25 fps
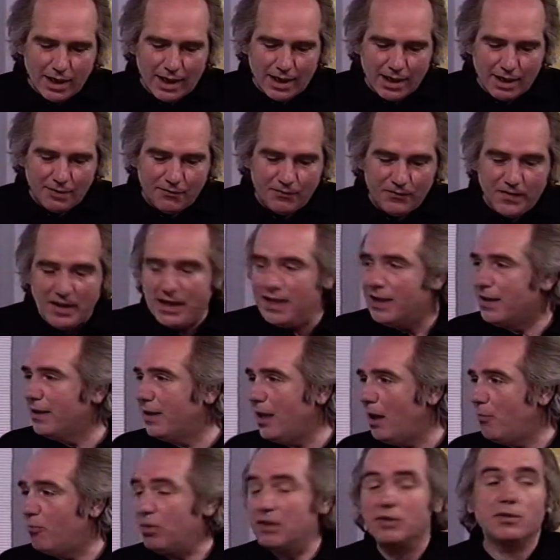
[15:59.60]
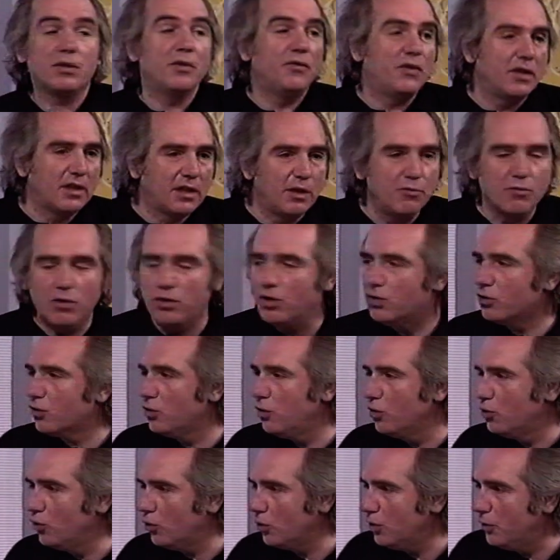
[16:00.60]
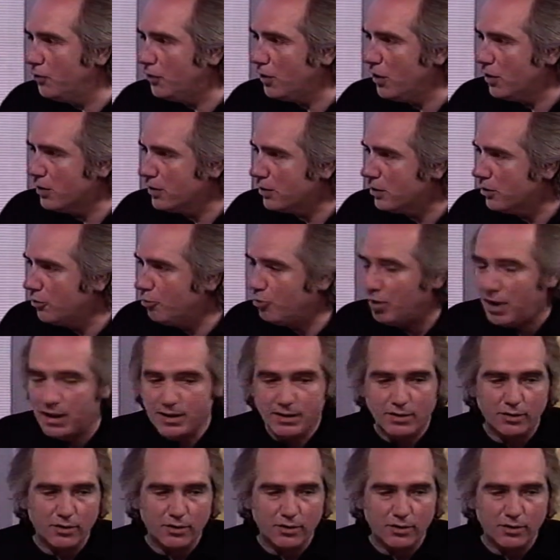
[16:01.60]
à la ville-État, parce qu'effectivement, lorsque le Tour de France passe...